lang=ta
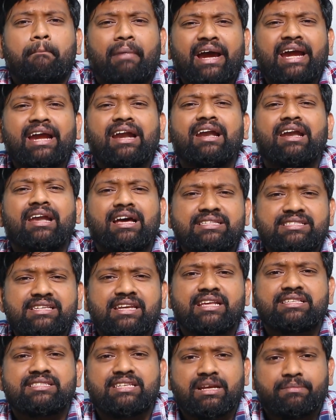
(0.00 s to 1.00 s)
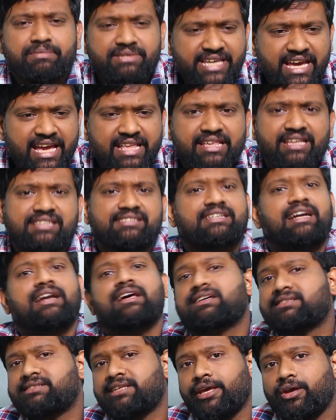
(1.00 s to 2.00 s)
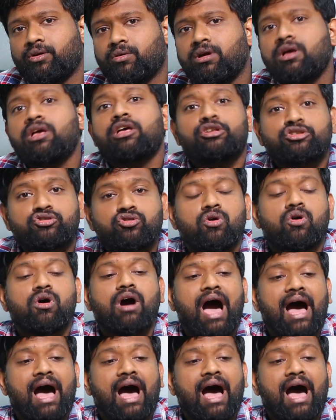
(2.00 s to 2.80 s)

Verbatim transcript: மைல்டாக சின்ன சின்ன சேஞ்சஸ் நடக்க செய்யும் ஸோ